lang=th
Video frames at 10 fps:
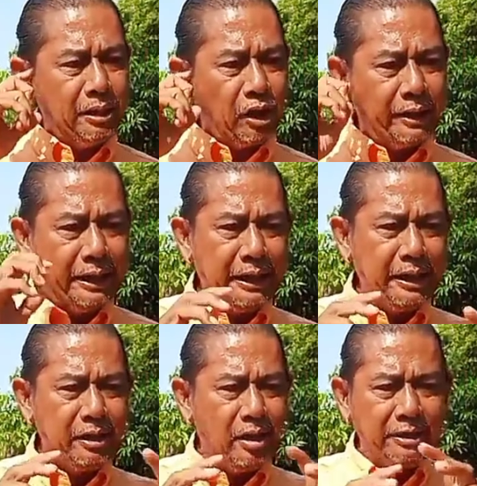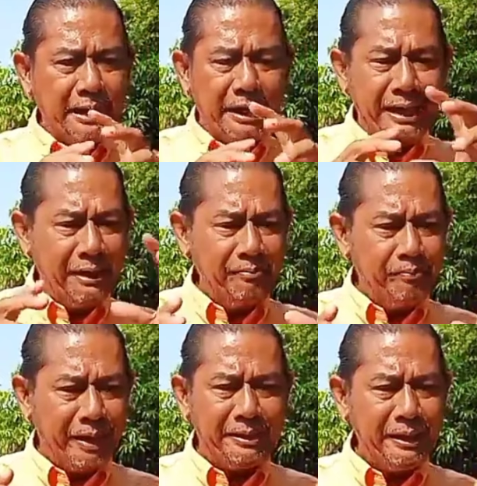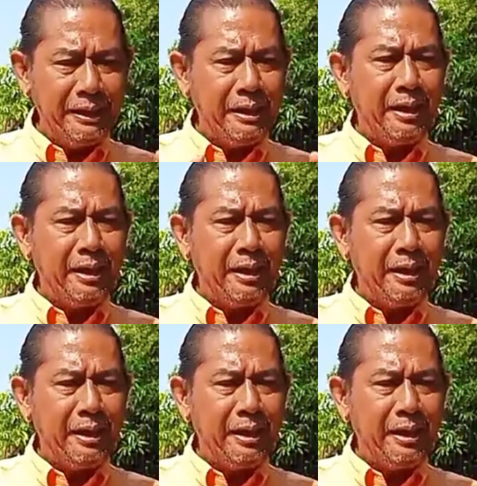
ตอนนี้ก็จะเน้นไปที่